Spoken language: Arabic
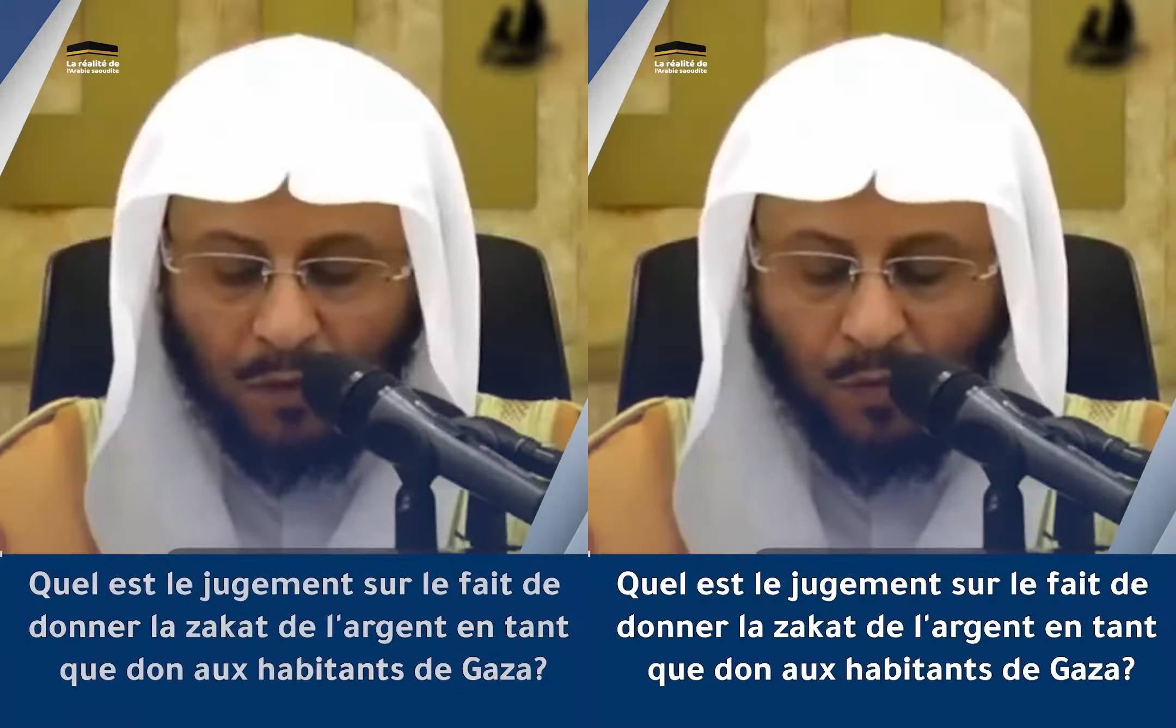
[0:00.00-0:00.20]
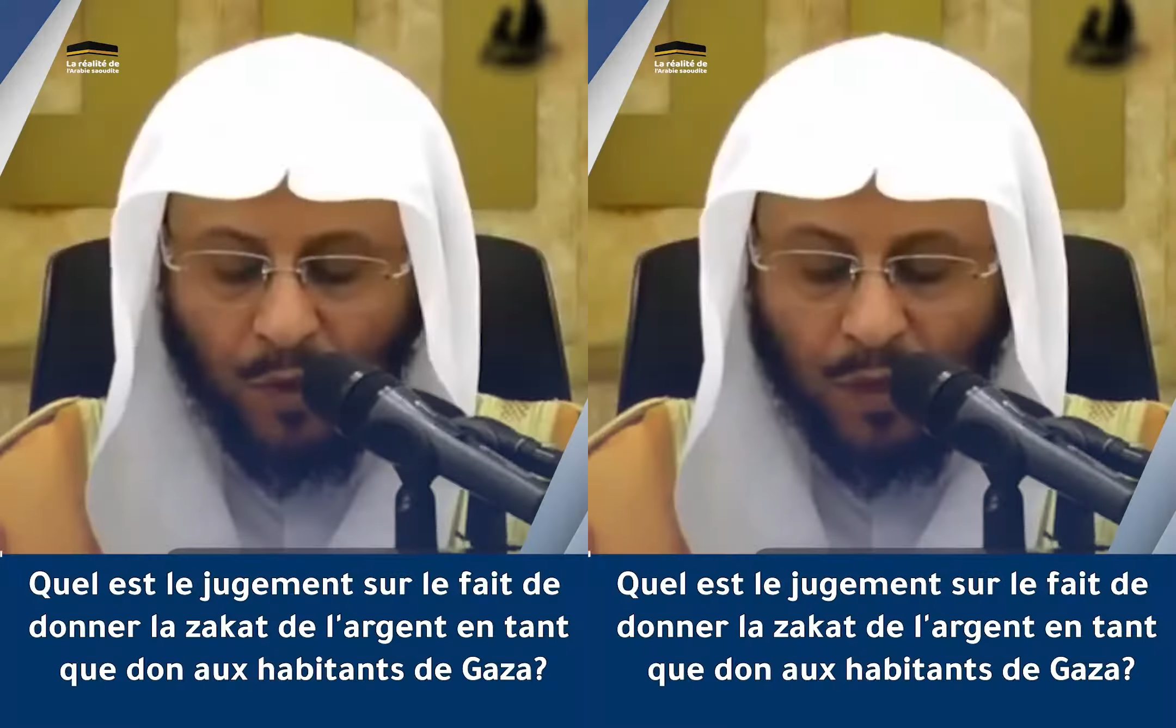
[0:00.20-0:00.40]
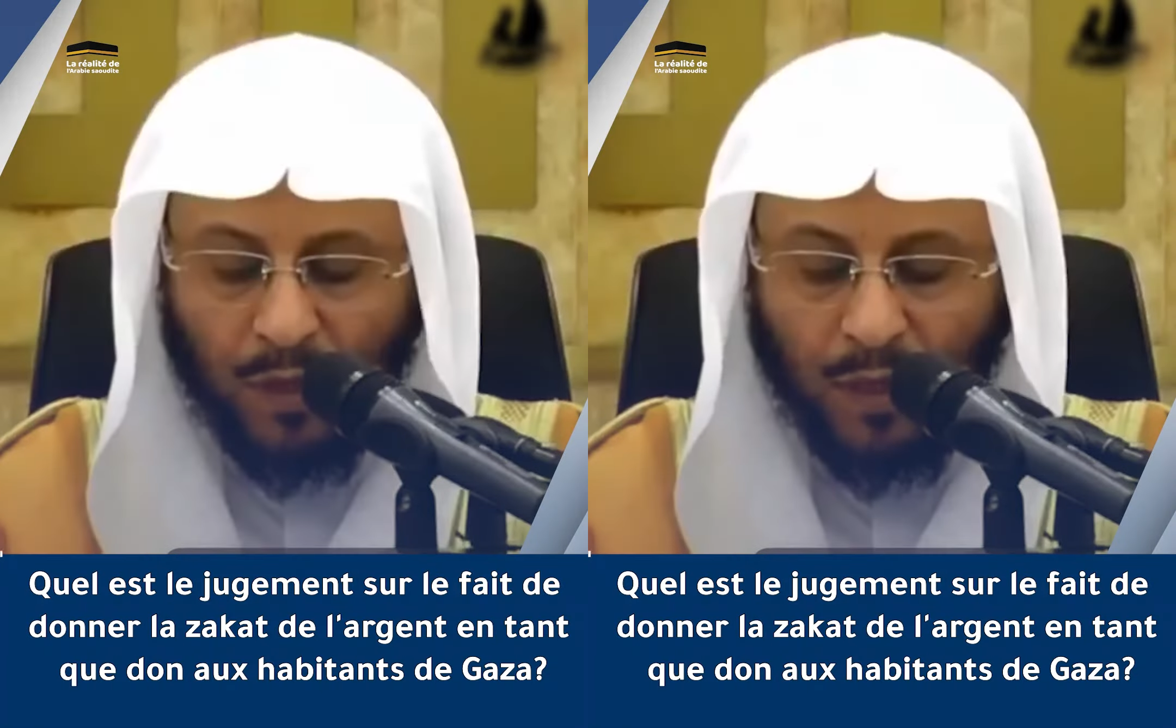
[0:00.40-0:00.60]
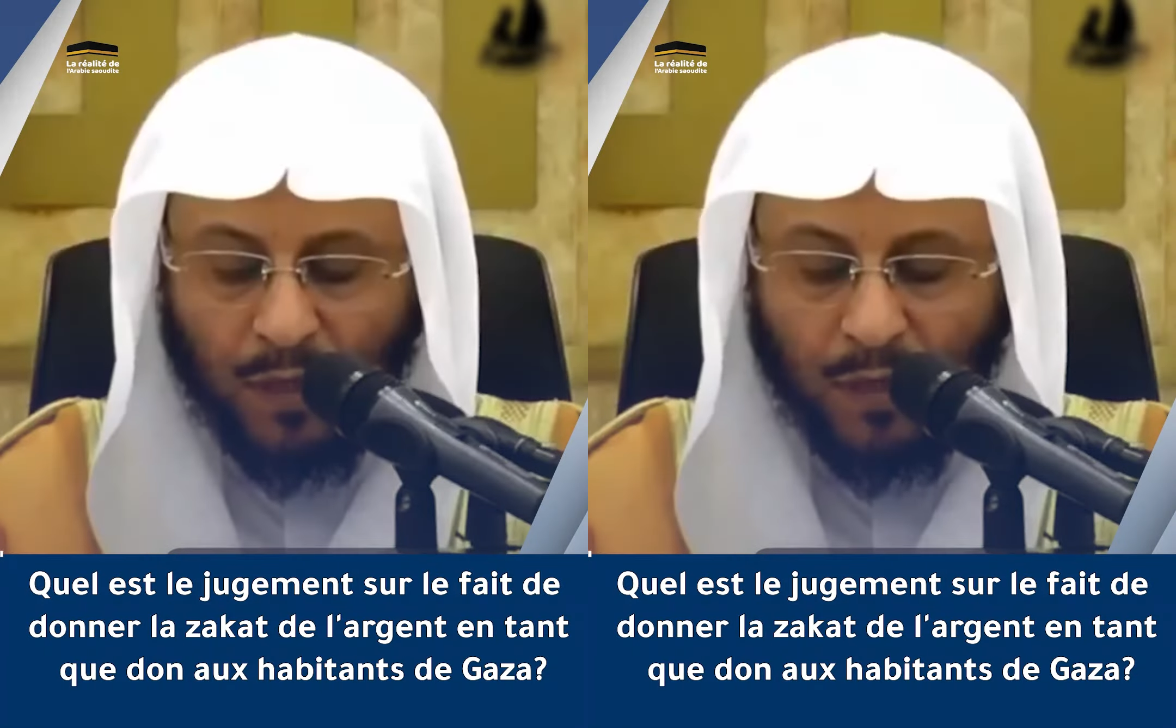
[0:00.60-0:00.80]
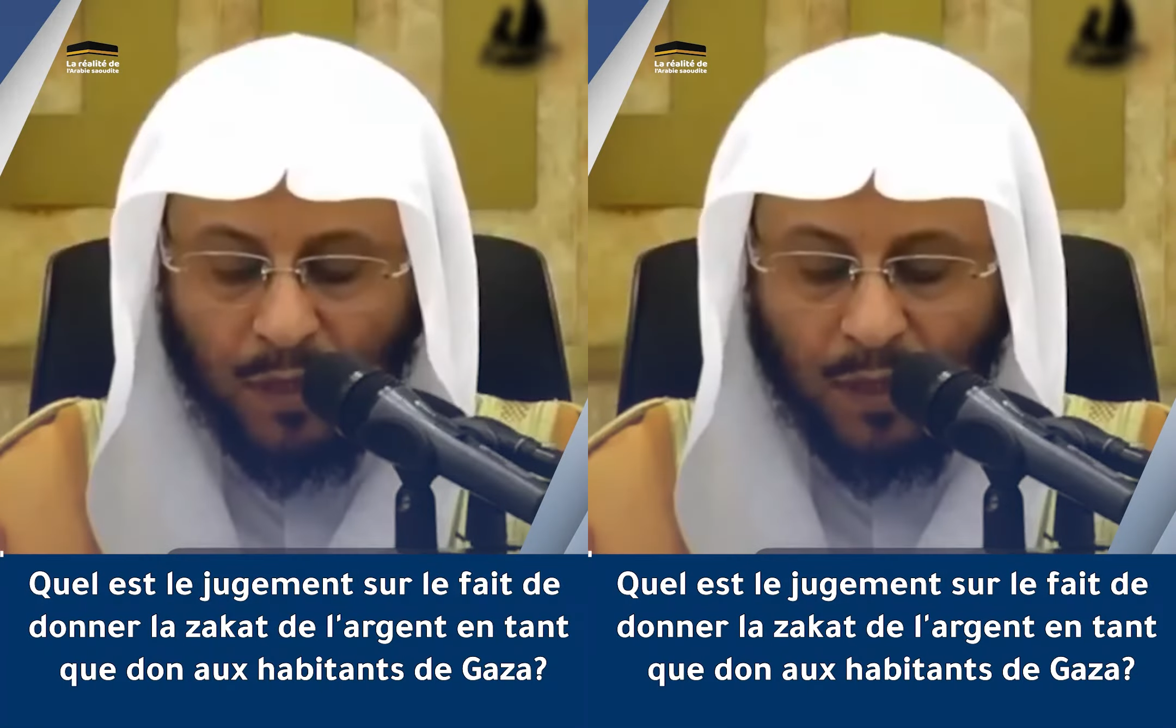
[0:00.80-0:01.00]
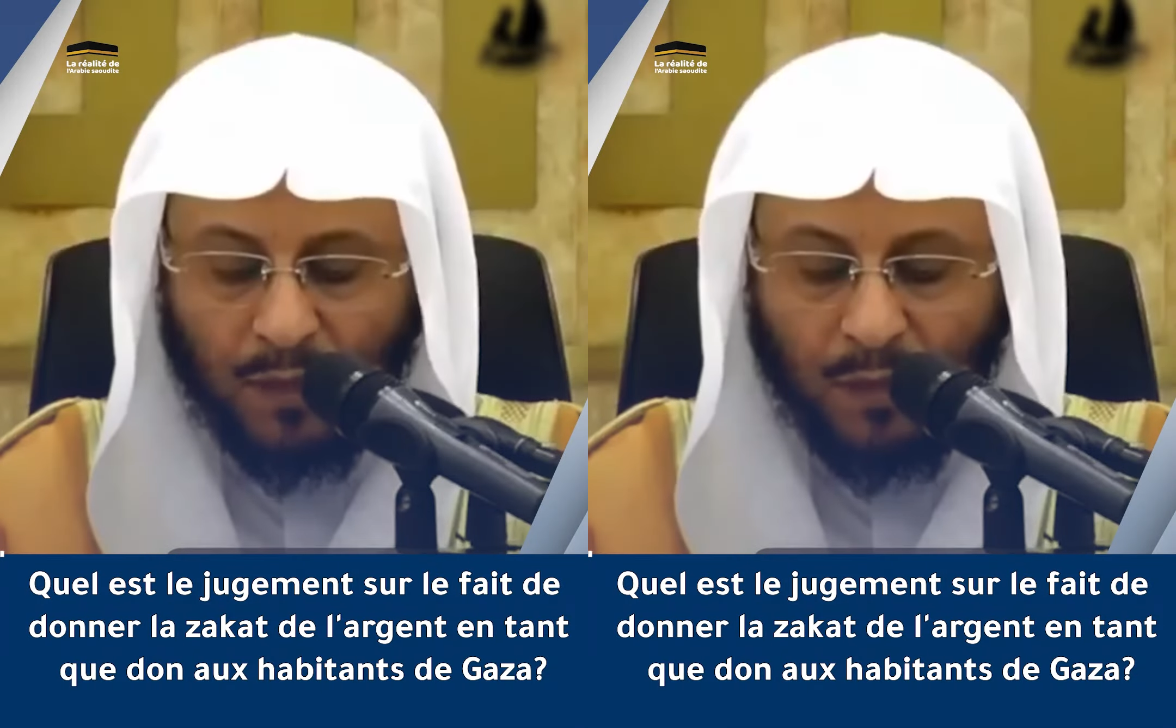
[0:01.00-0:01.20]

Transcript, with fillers: ما حكم إخراج زكاة